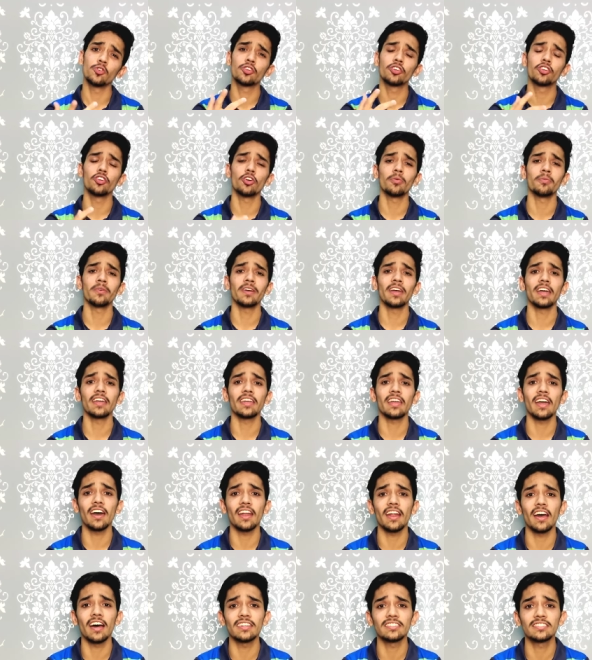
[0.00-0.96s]
सुर्खियों में है
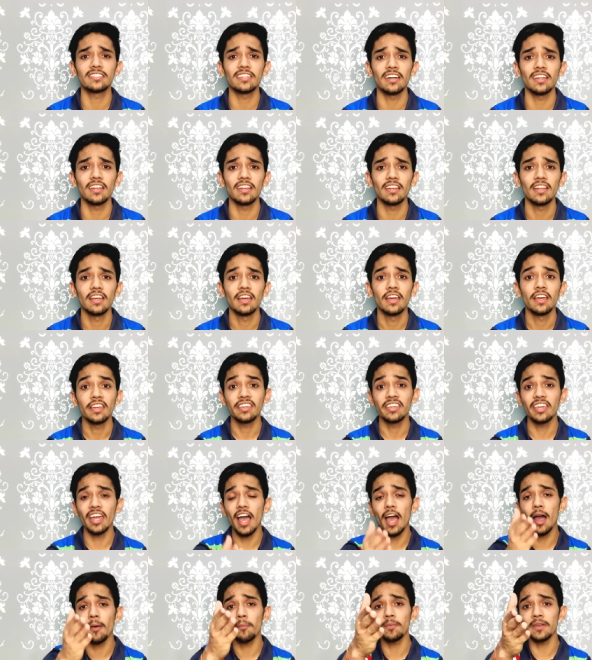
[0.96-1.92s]
यार आजकल
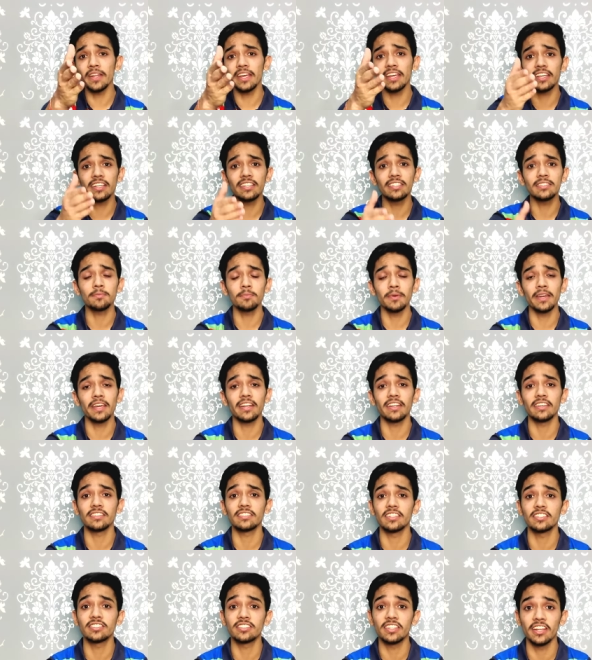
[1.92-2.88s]
क्या आपने इसमें
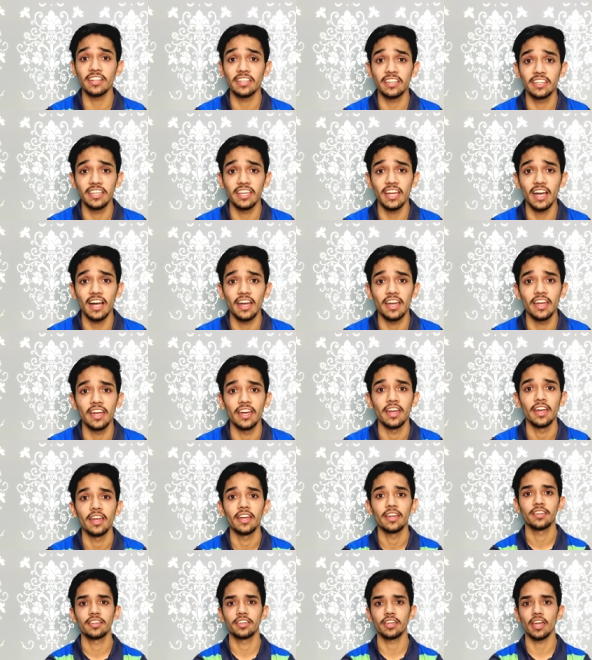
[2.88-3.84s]
रजिस्टर किया है
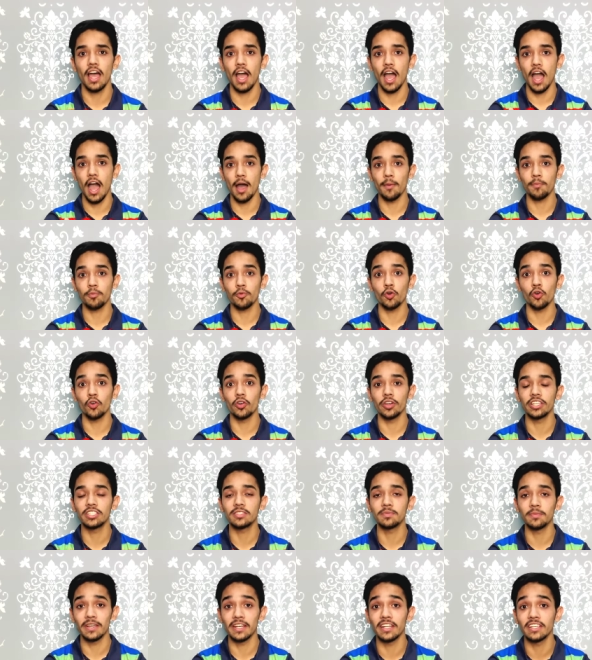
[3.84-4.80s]
क्या आपको
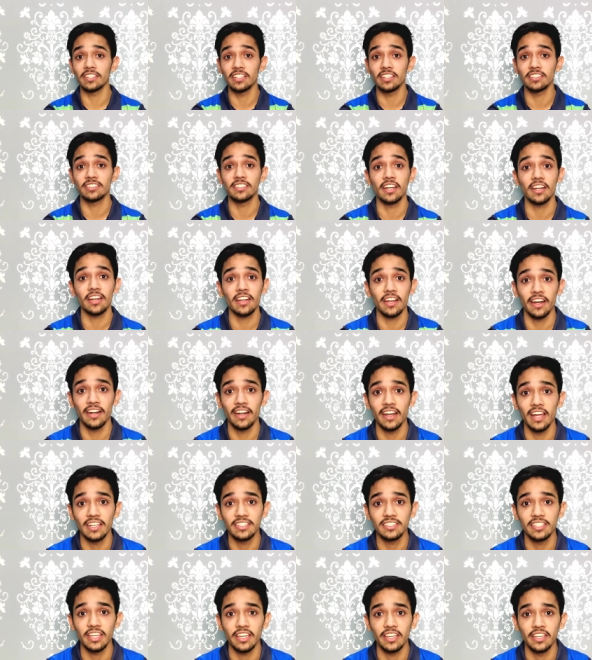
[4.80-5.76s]
इसमें रजिस्टर
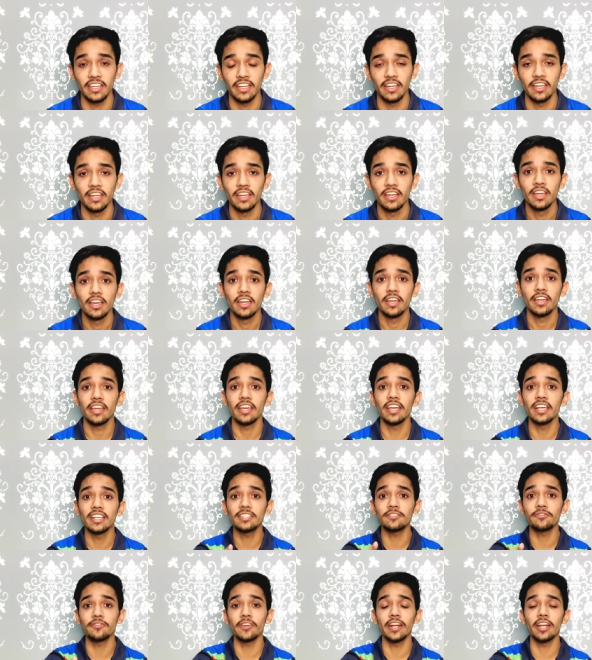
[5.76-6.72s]
करना चाहिए
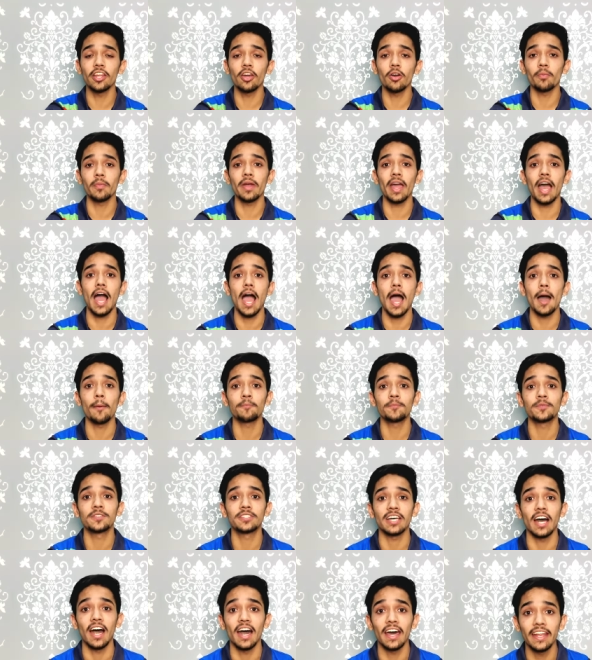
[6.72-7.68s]
इस वीडियो में आप
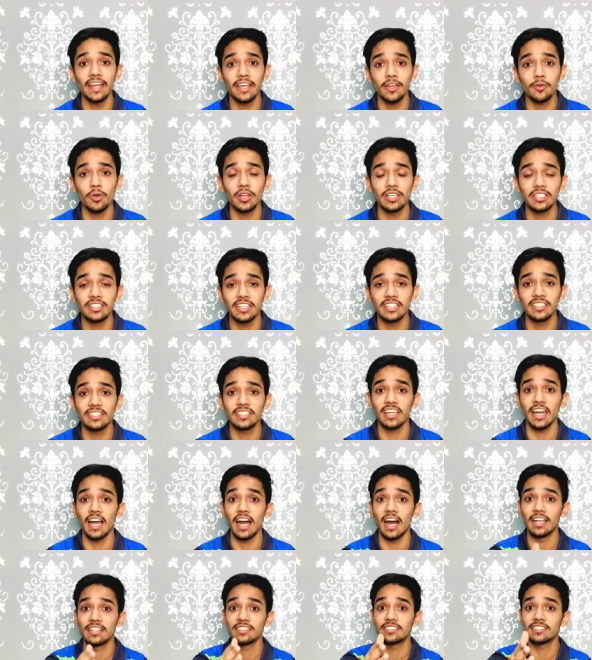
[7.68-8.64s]
सारे क्वेश्चंस के
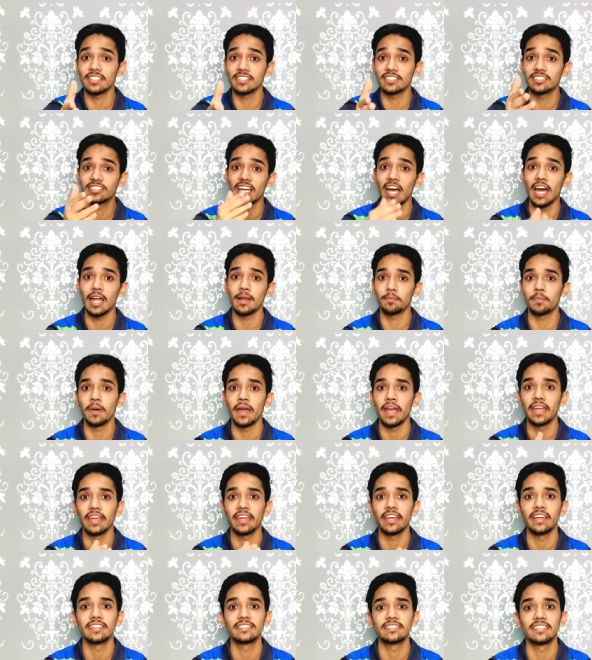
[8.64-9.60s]
आंसर जान
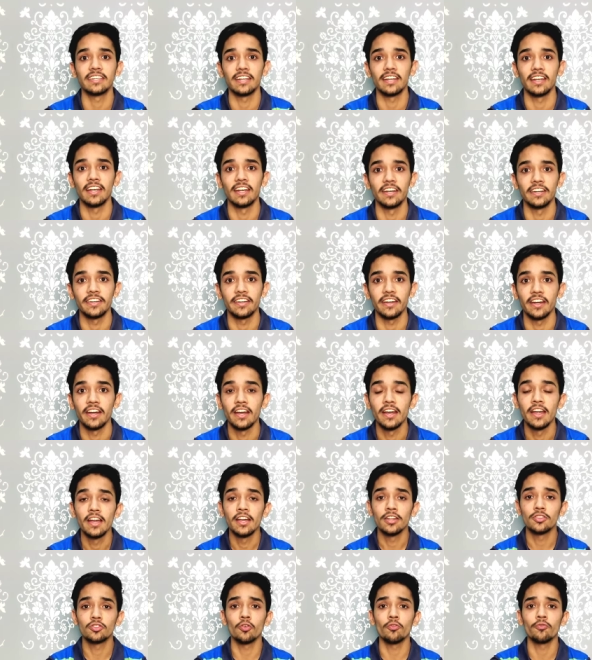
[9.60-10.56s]
पाएंगे इससे रिलेटेड
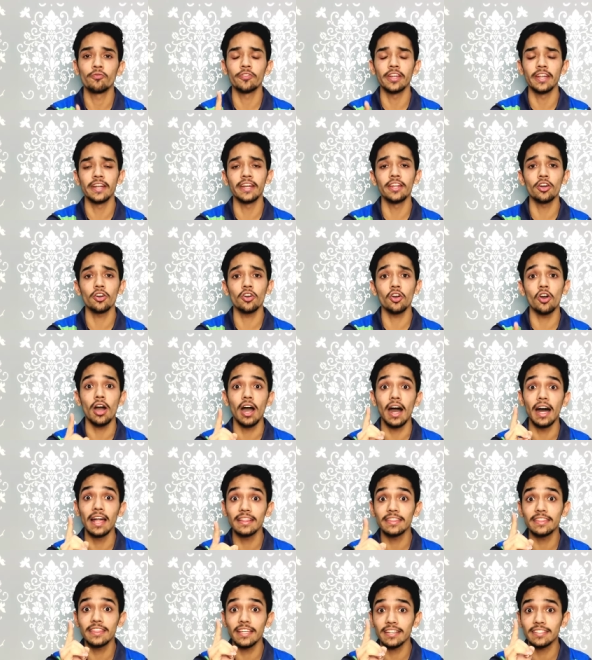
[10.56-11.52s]
तो वीडियो को
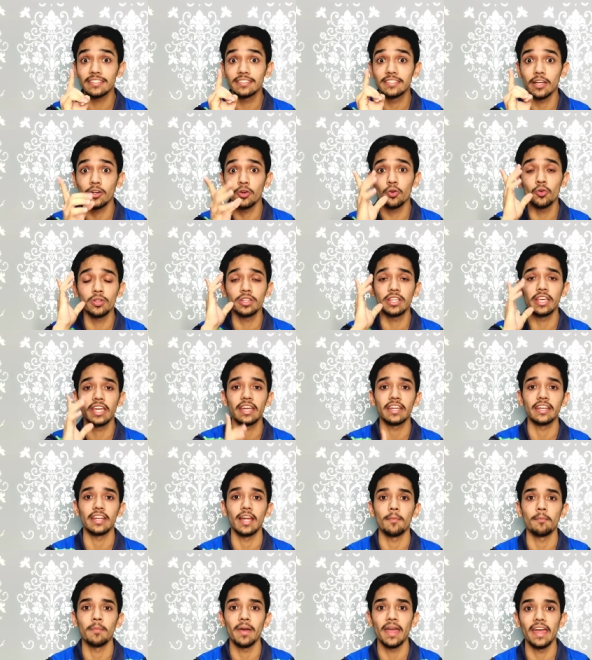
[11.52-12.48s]
अंत तक जरूर
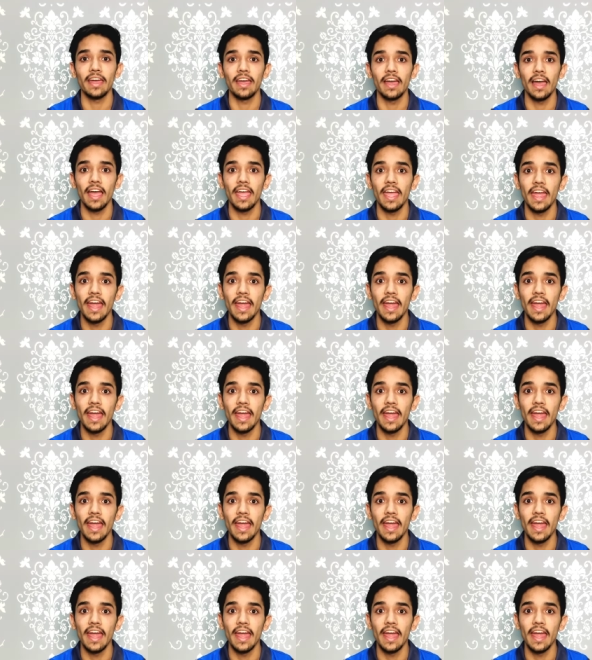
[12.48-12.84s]
देखना मैं